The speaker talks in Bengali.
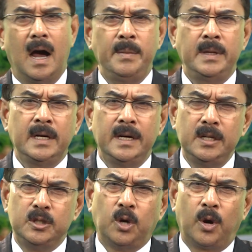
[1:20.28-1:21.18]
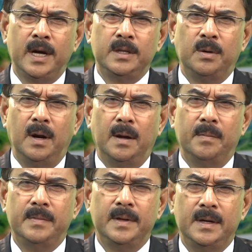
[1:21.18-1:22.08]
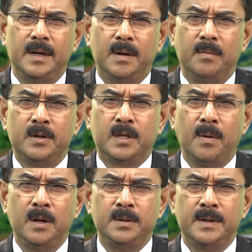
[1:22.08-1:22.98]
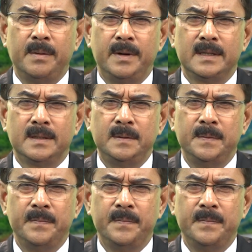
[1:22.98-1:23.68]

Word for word: আমি তাকে জড়ায় ধরলাম মুক্তা বলো তুমি কেমন আছো